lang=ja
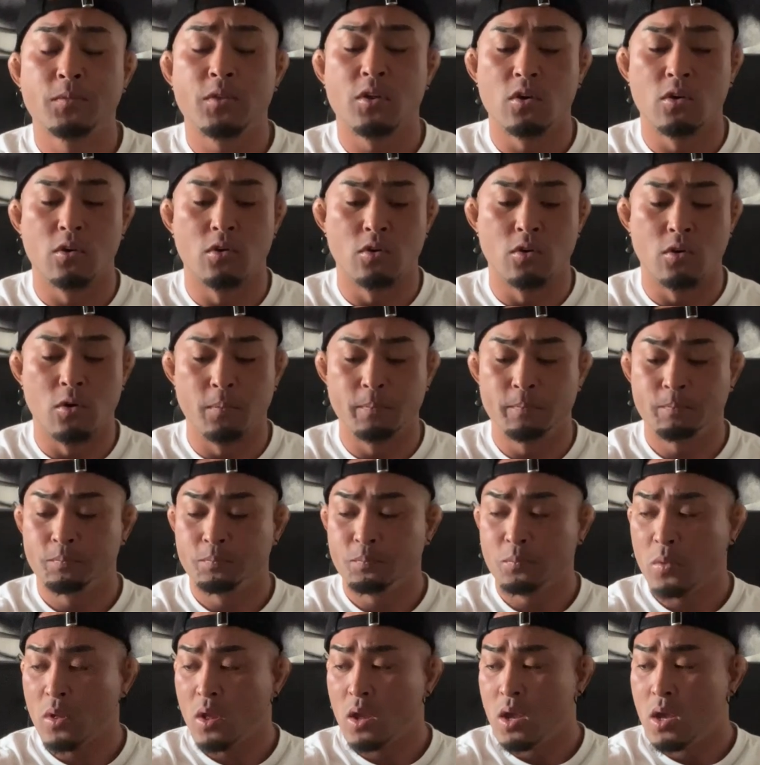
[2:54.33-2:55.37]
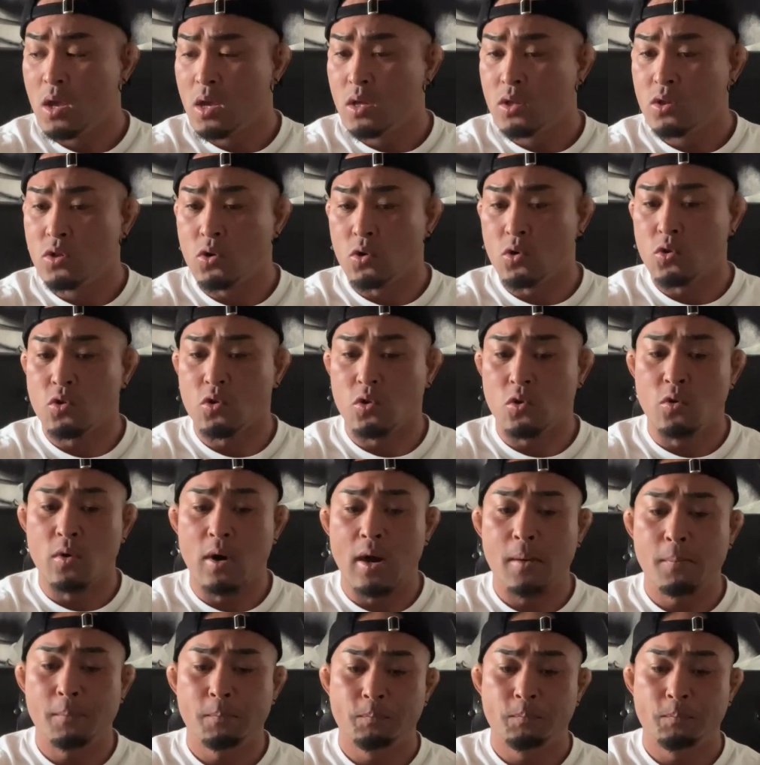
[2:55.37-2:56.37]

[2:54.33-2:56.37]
今日の朝食は。